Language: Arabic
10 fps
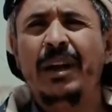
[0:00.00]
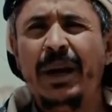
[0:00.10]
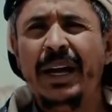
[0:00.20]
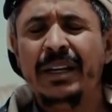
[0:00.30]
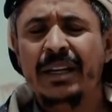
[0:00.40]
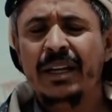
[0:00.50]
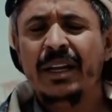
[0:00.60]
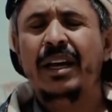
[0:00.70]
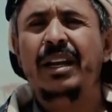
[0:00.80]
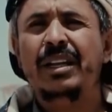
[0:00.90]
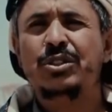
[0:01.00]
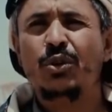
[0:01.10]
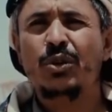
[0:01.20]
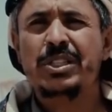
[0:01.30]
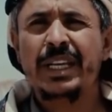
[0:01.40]
طبعا اللي
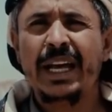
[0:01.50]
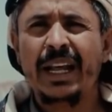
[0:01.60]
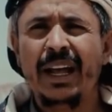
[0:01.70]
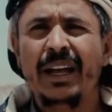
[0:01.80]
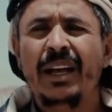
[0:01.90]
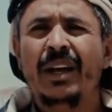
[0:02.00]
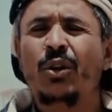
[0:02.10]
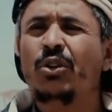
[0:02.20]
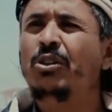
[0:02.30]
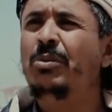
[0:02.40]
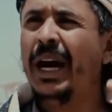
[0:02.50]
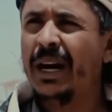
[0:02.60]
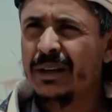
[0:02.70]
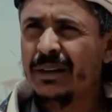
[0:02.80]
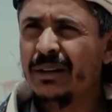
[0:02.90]
يسوق السيارة رجل
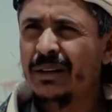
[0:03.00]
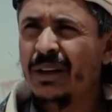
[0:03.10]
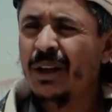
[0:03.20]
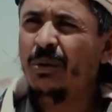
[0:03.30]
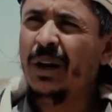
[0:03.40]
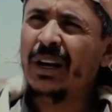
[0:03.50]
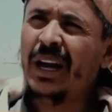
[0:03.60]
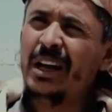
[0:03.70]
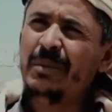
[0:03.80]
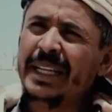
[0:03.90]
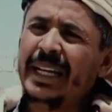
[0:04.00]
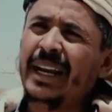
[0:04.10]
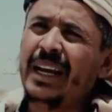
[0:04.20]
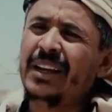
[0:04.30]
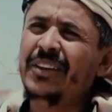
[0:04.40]
معاك والله ما يتحرك